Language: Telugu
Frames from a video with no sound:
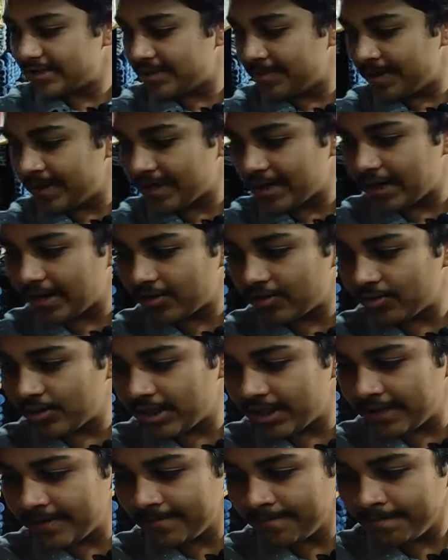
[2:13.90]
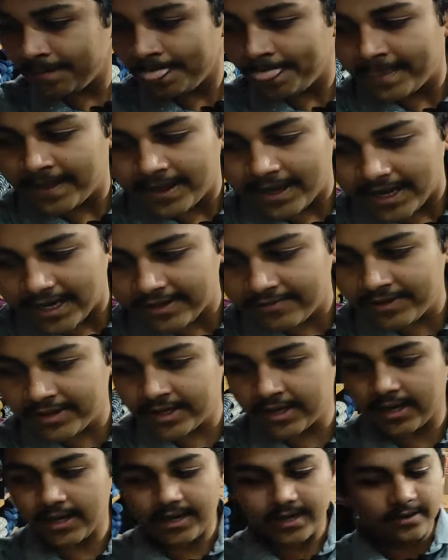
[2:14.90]
సిమెంట్ కలర్ ఉంది
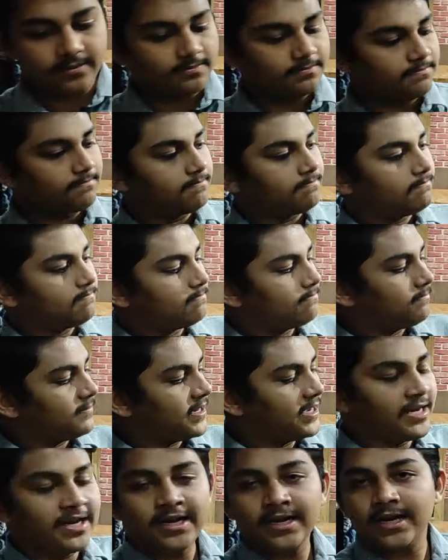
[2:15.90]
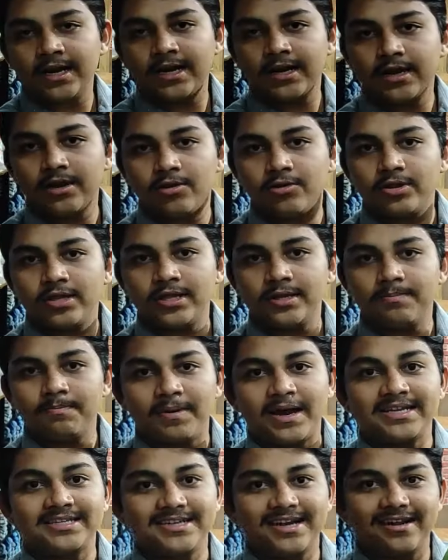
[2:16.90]
అదేవిధంగా గ్రీన్ కలర్ కూడా ఉంది
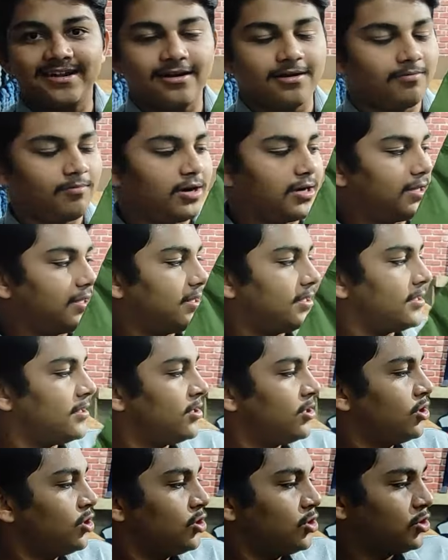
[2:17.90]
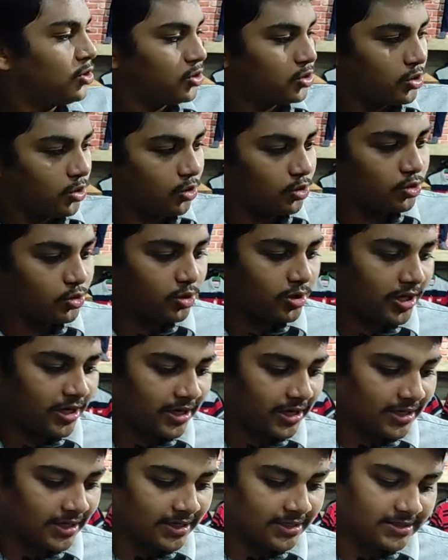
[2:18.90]
పాచ్ కలర్ అనమాట ఇది సో
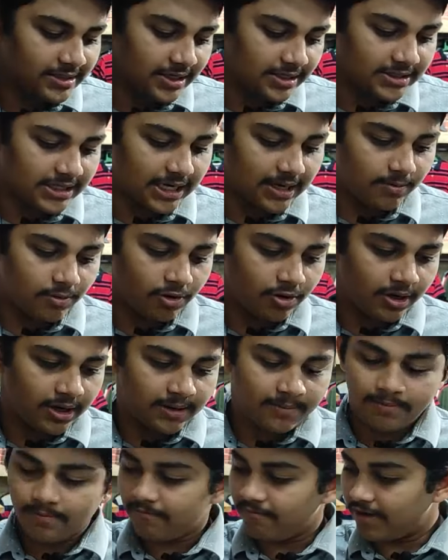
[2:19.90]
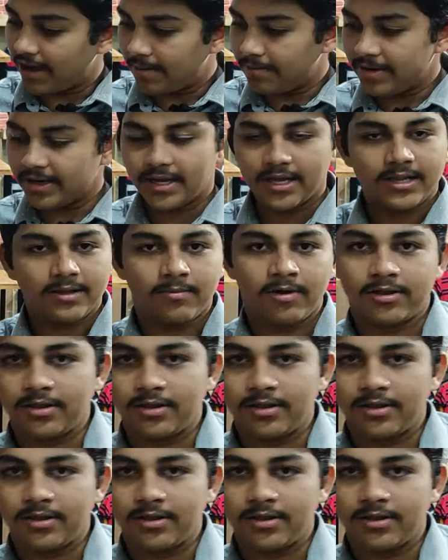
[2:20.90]
చూడ్డానికి అయితే నిజంగా చాలా బాగున్నాయి ఫ్యాబ్రిక్ అయితే